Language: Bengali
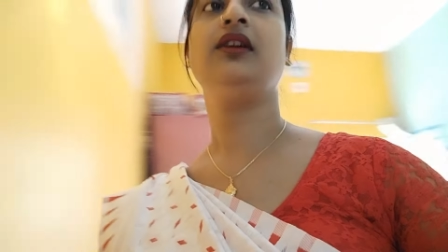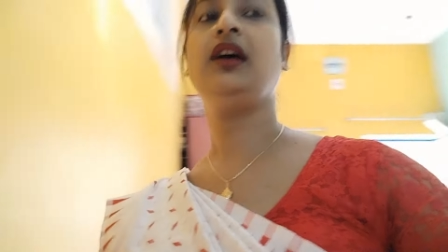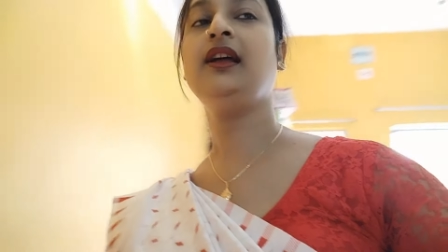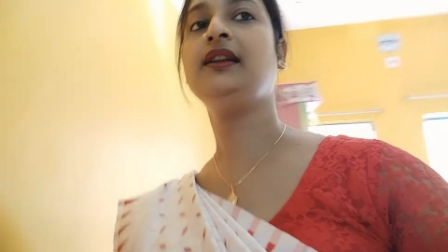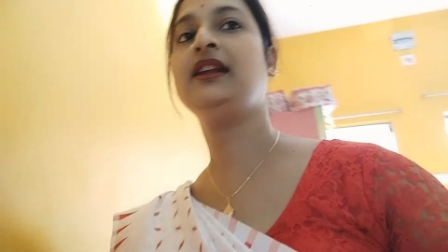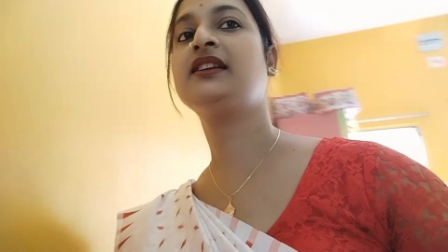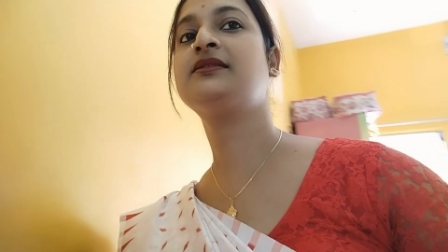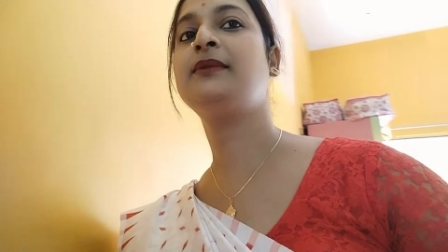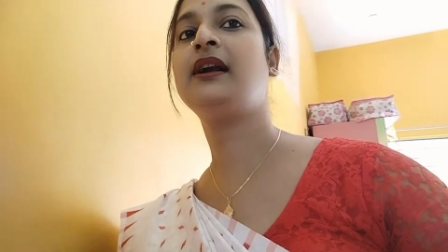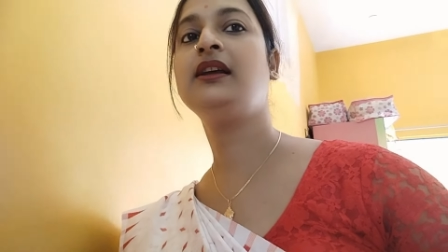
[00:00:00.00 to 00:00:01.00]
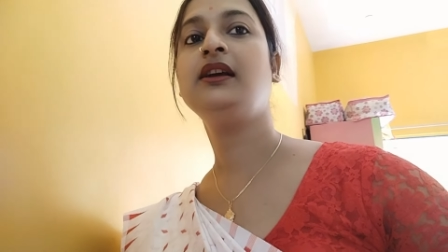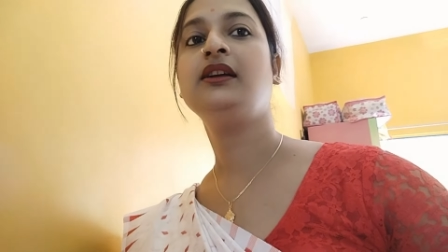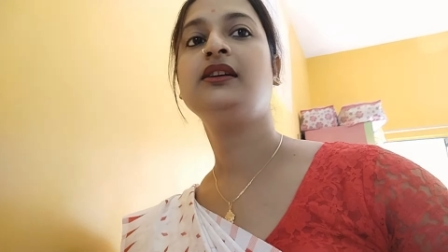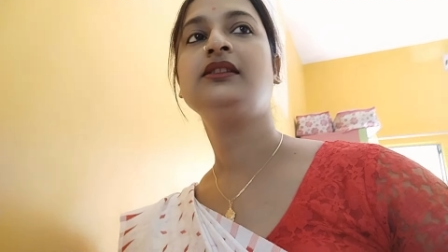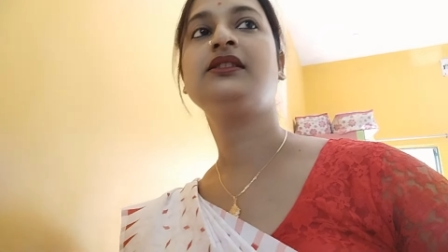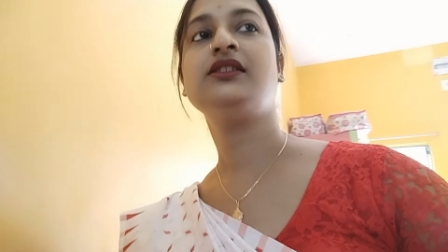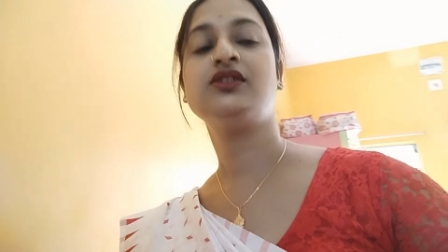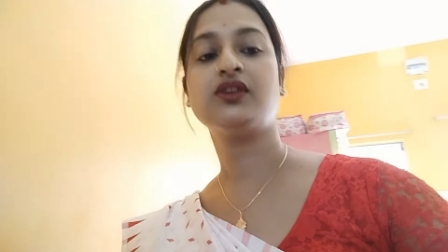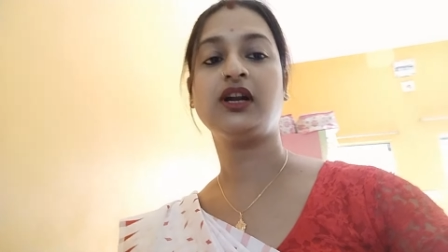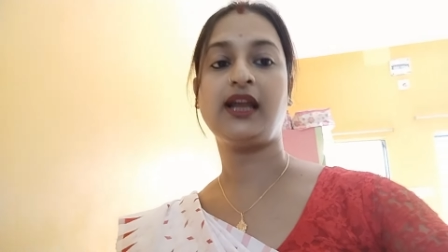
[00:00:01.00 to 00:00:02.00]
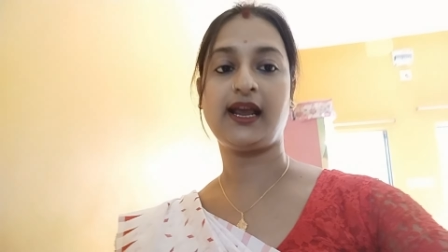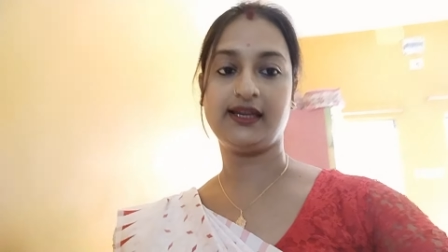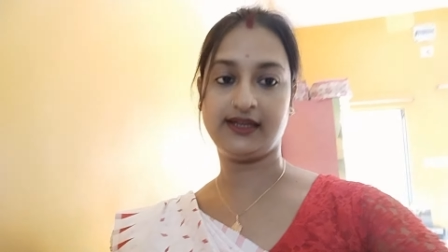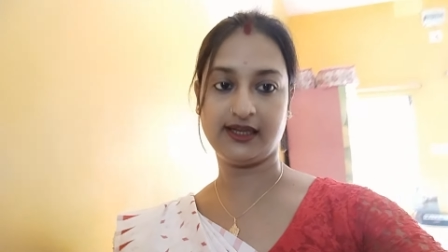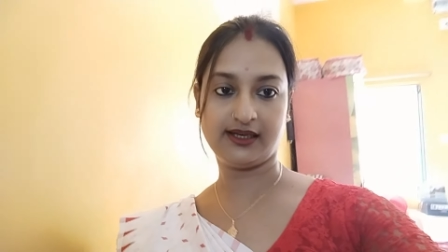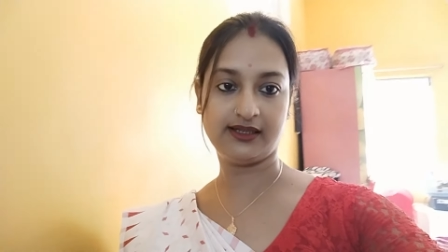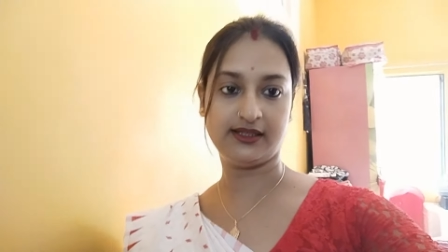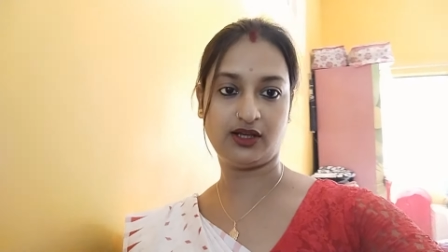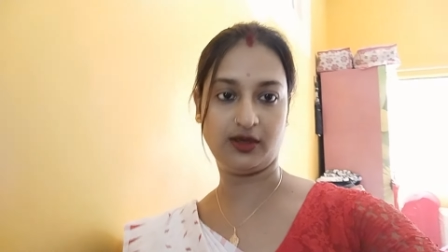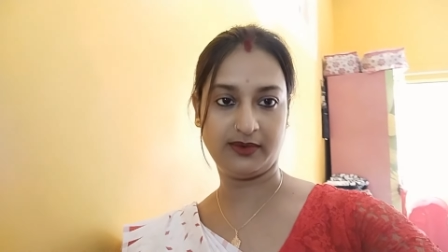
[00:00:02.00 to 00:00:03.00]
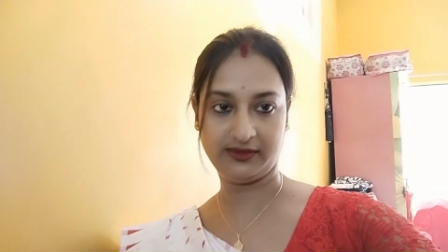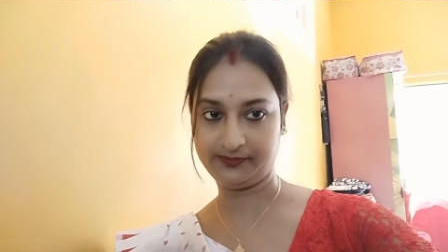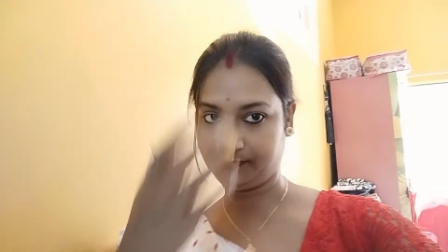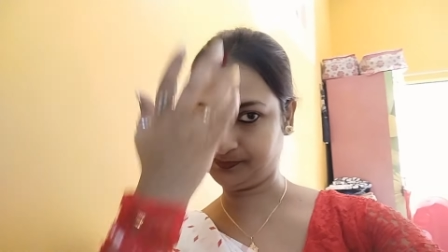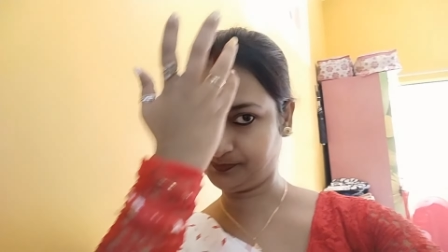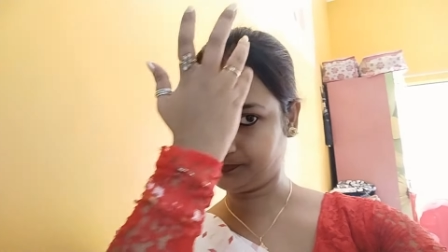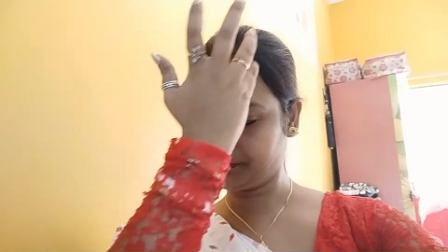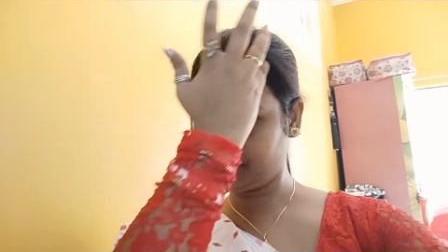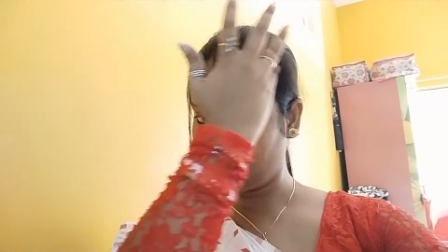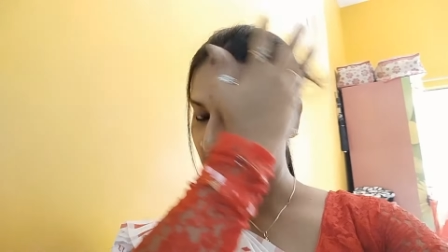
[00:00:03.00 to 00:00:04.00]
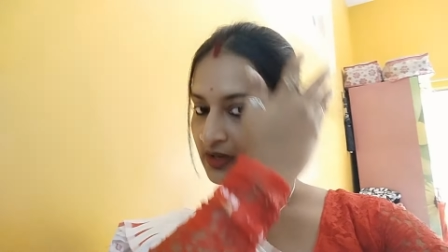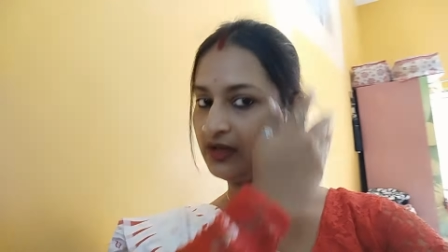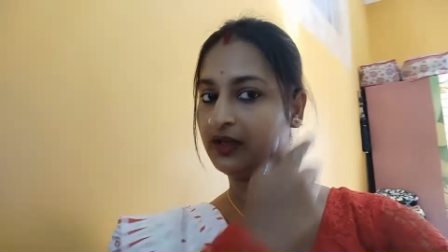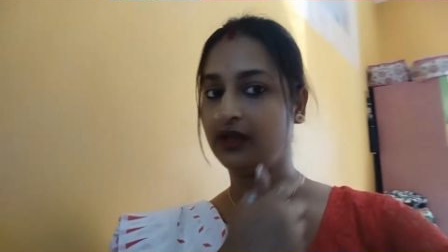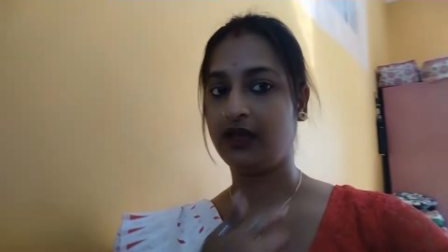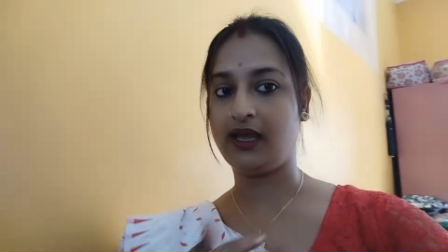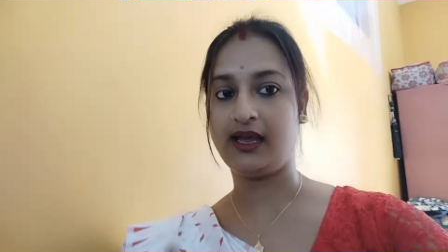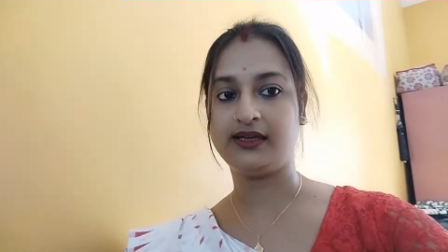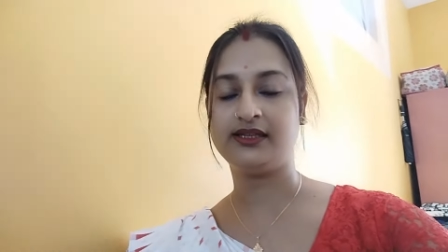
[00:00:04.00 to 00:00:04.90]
হ্যাঁ নেক্সট বার তিনজন আর একই কালার নিতে হবে হ্যাঁ